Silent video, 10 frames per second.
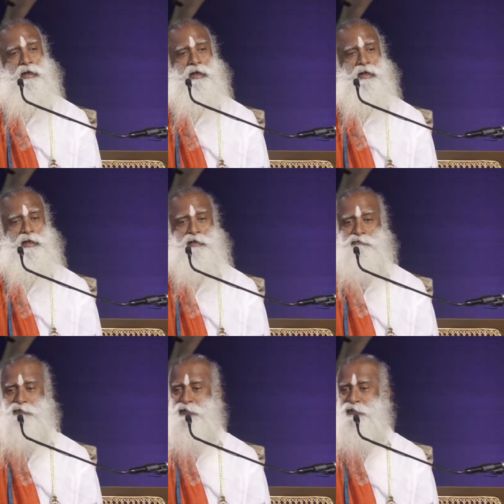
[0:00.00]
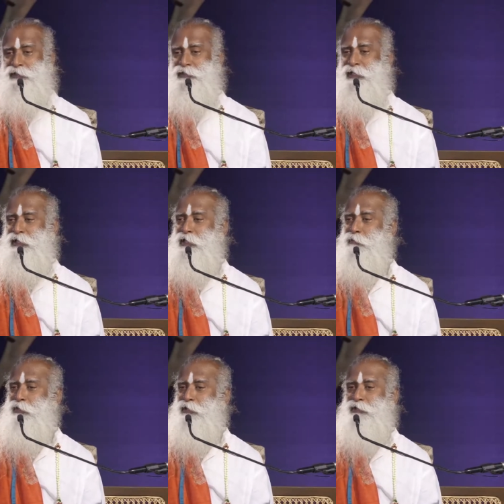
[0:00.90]
Я закончил с этим,
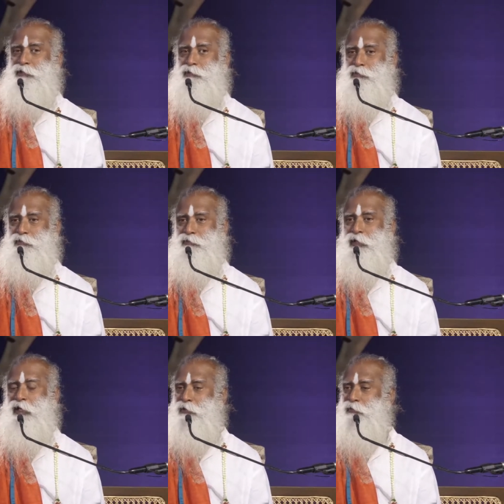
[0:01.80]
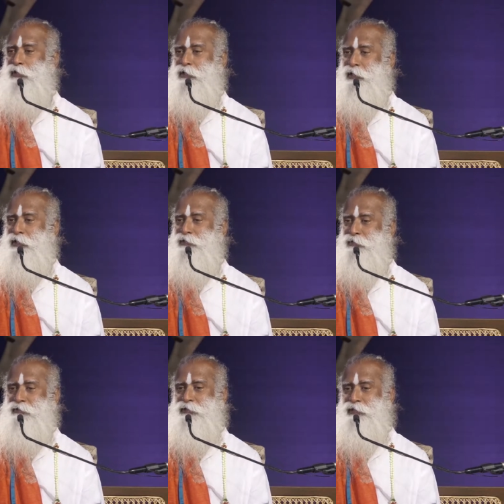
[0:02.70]
вернулся сюда, мы приехали
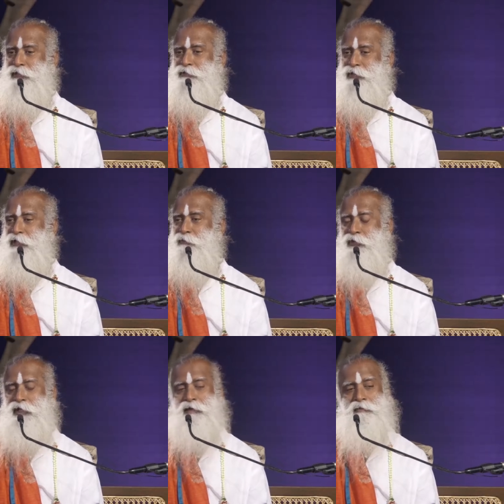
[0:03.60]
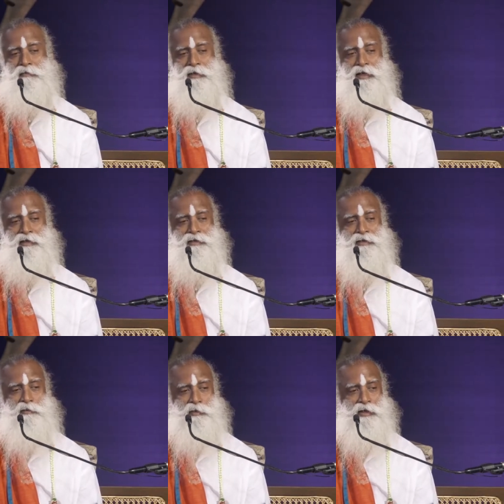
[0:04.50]
17-го. 18-го рано
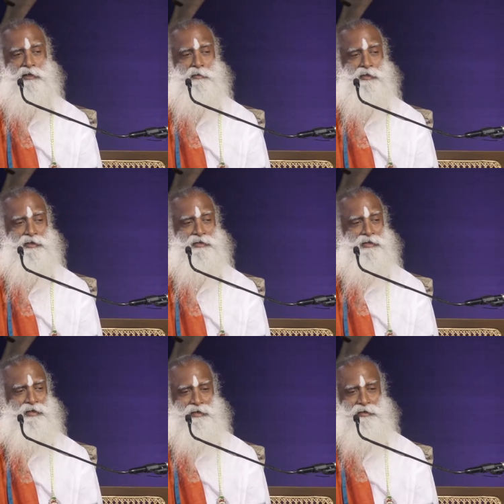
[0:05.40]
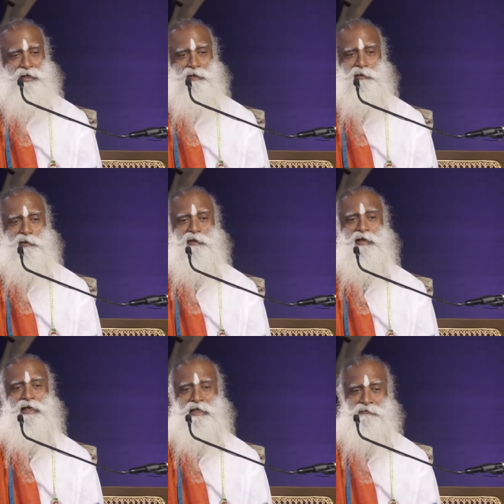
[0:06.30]
утром в 9 часов я снова уехал
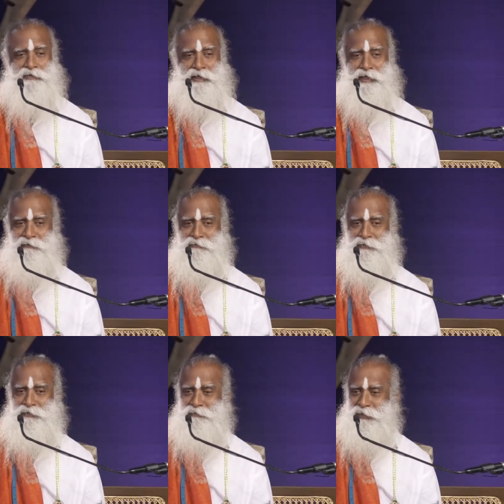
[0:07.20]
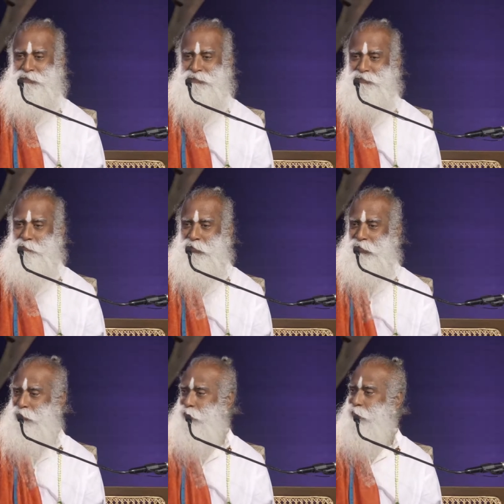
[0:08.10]
на встречу в Бангалор. И это
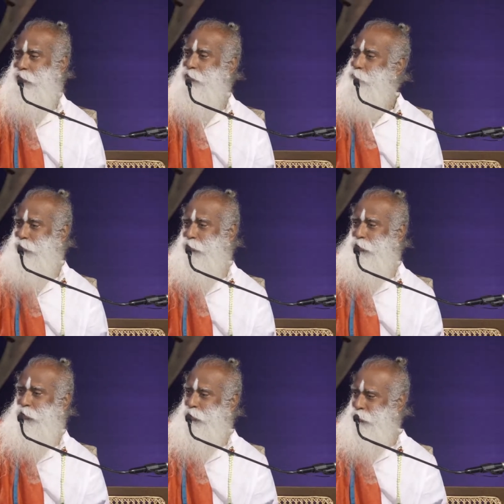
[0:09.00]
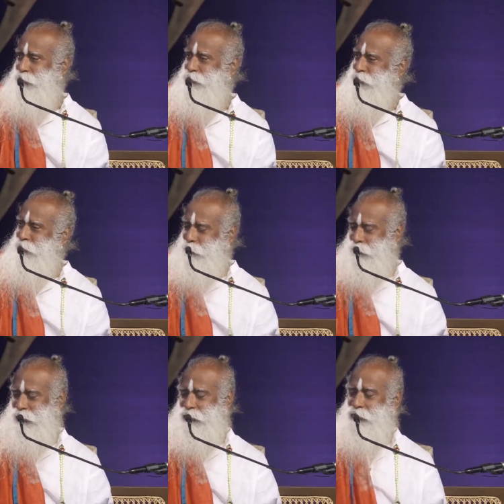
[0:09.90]
продолжалось, продолжалось, продолжалось. Я
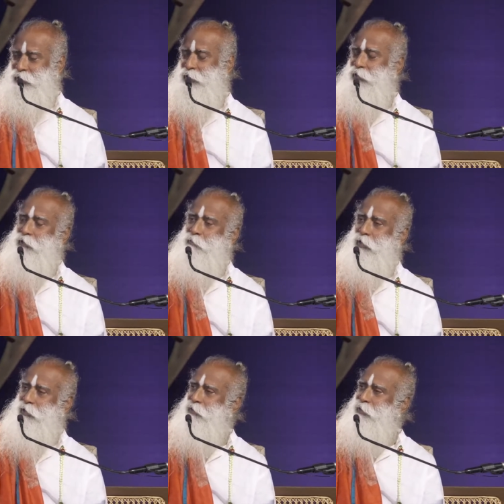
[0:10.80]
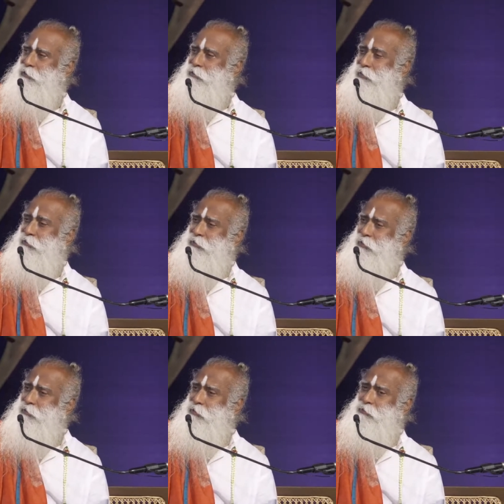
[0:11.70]
вернулся только вчера. И вот мне говорят,
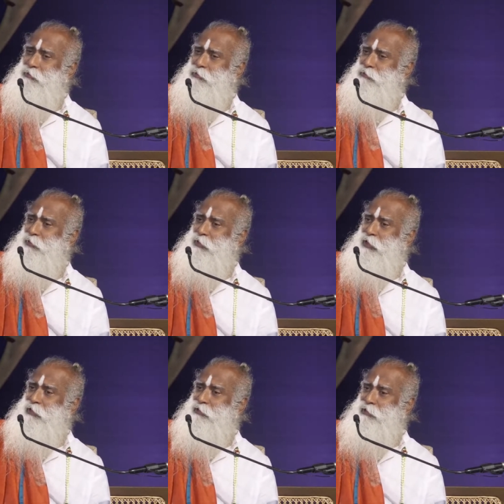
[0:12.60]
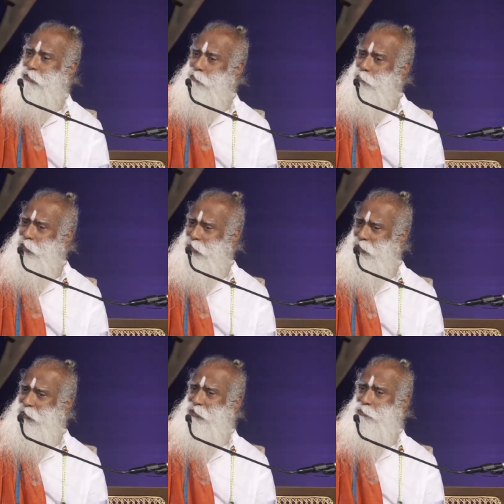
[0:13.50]
«Садгуру, у тебя не было ни
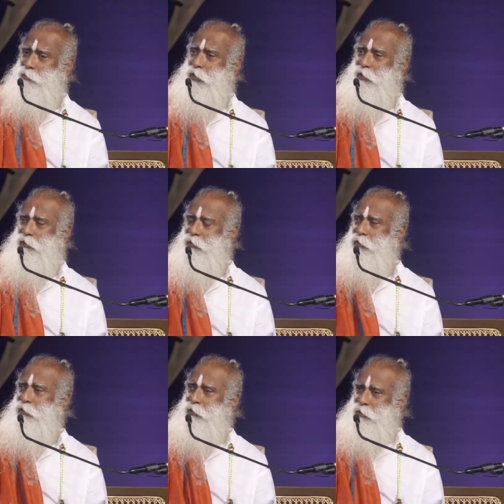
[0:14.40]
одного дня отдыха.